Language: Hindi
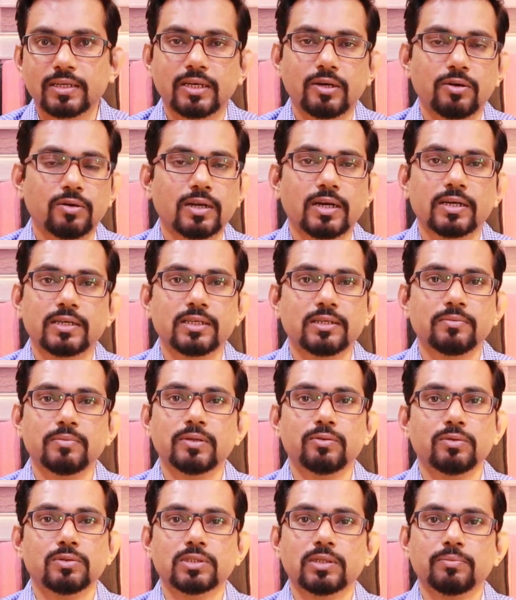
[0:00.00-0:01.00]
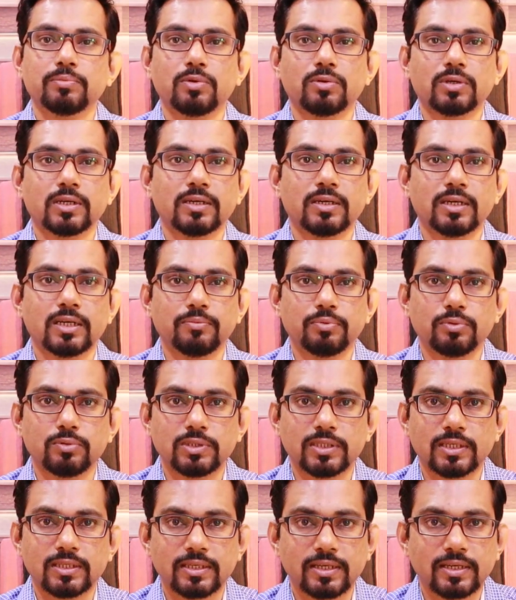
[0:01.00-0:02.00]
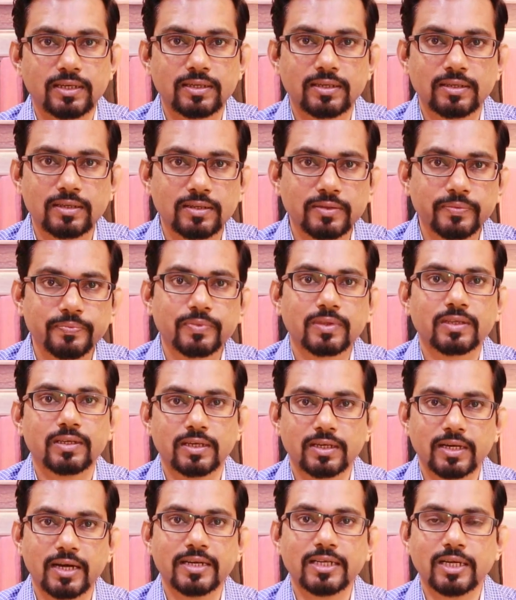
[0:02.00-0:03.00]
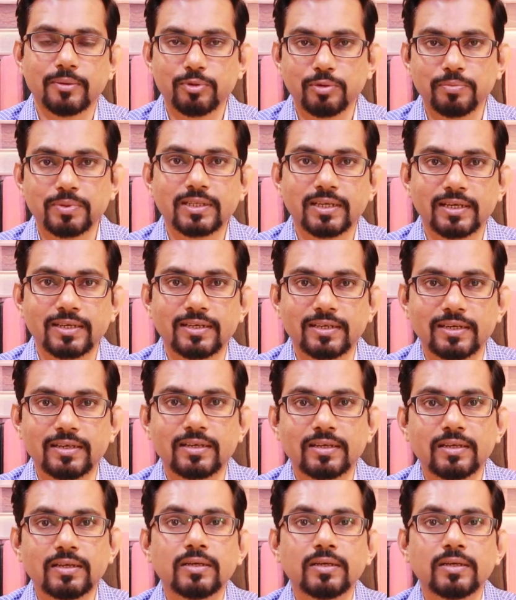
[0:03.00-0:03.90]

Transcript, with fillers: क्या और आखिर में वो सपनों का घड़ा फूट जाता है ये कहानी आपको पता है ना